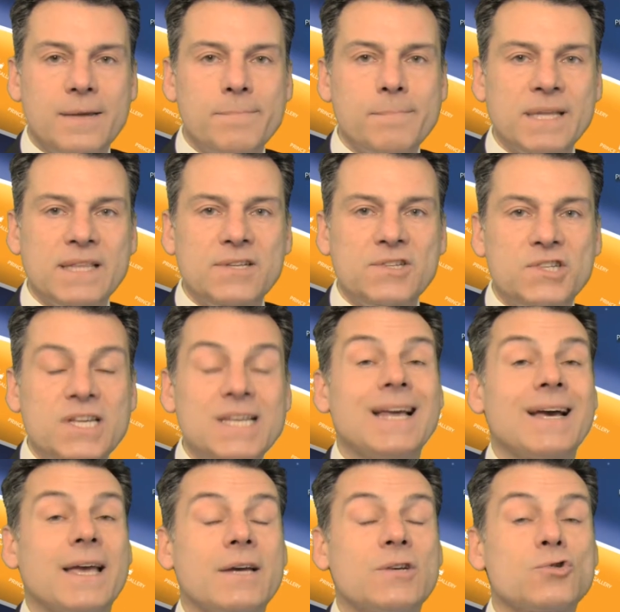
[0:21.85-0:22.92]
in
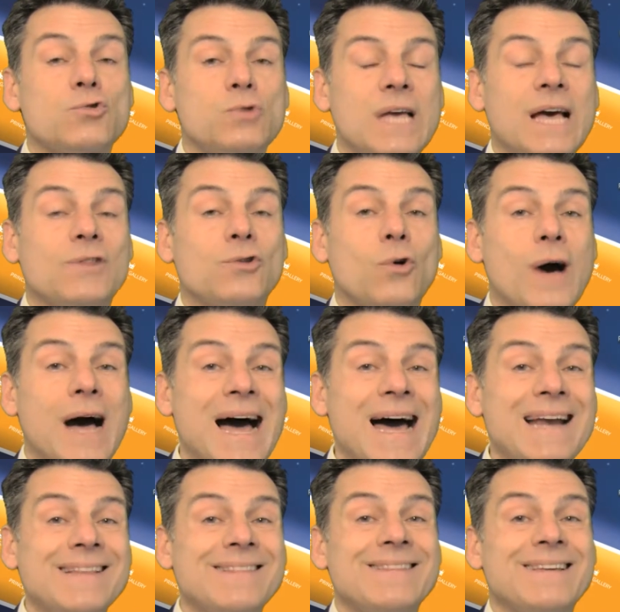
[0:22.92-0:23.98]
medicina che ha studiato
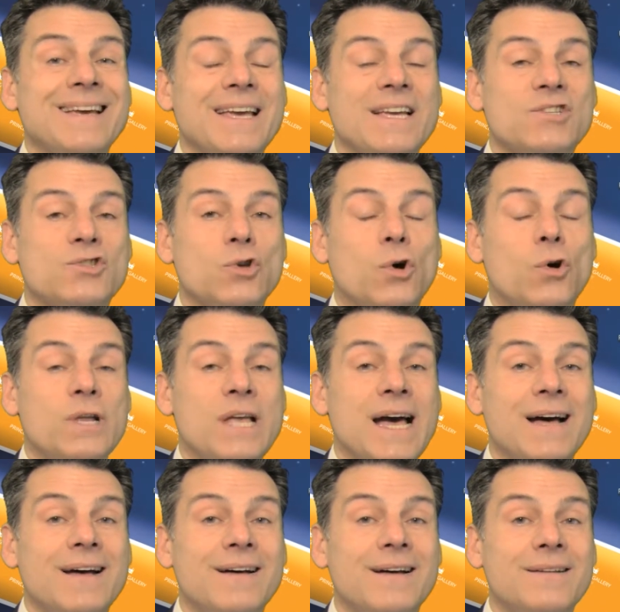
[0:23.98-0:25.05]
arte e
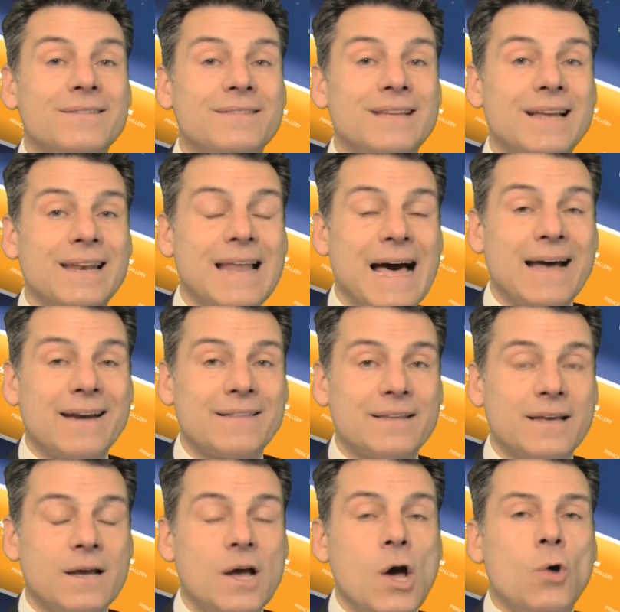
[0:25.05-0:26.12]
storia eh,
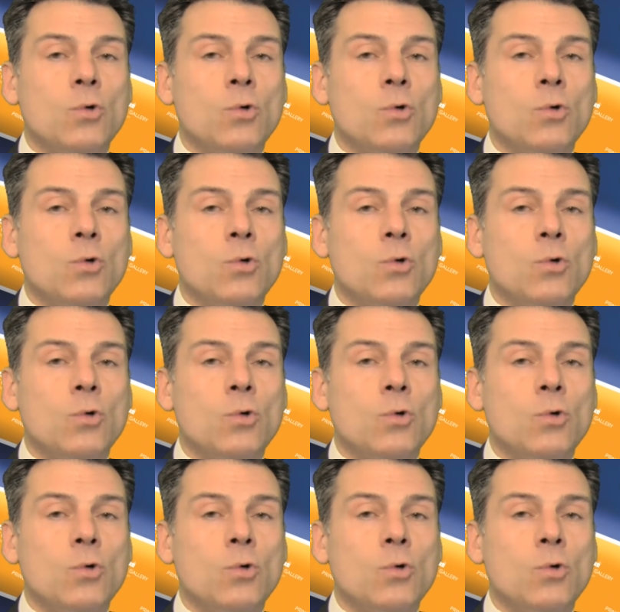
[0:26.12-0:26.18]
dell'arte,